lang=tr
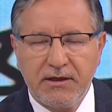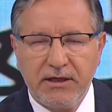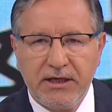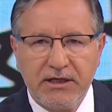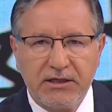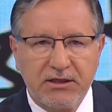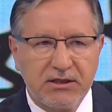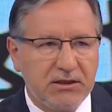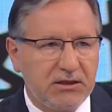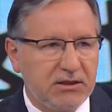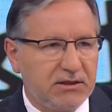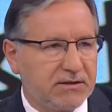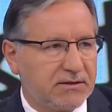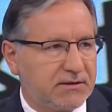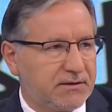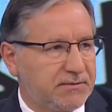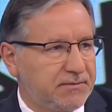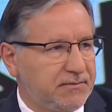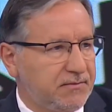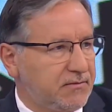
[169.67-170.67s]

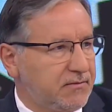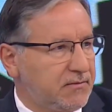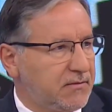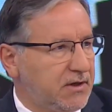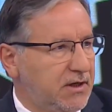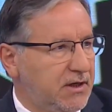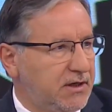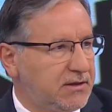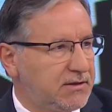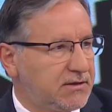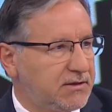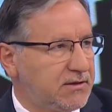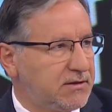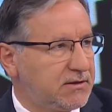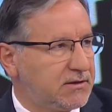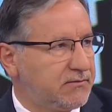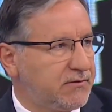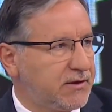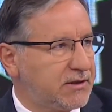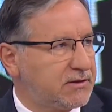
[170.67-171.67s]
eşiniz Hani
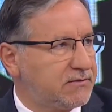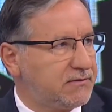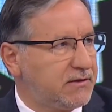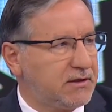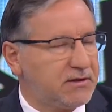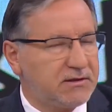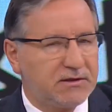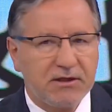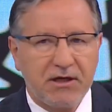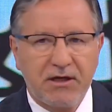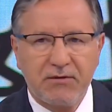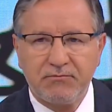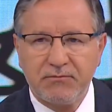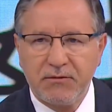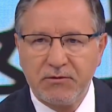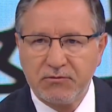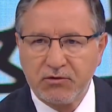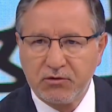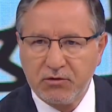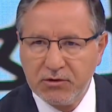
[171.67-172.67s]
siz vazifenizi
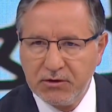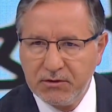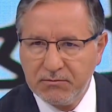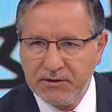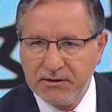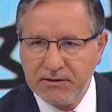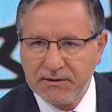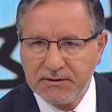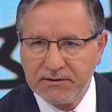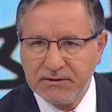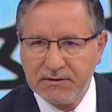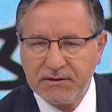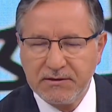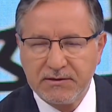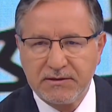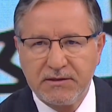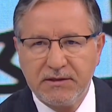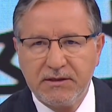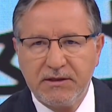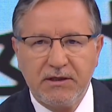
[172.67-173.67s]
yapmamış
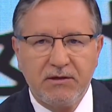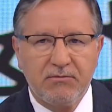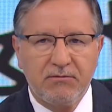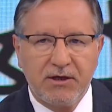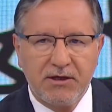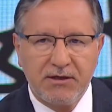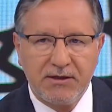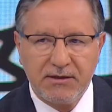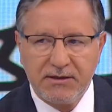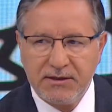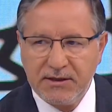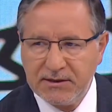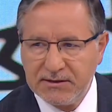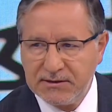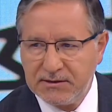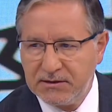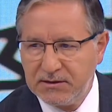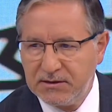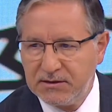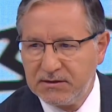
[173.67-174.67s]
olabilirsiniz, ihmal
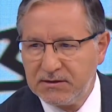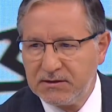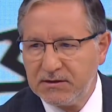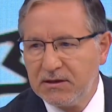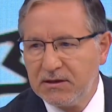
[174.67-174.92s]
edersiniz,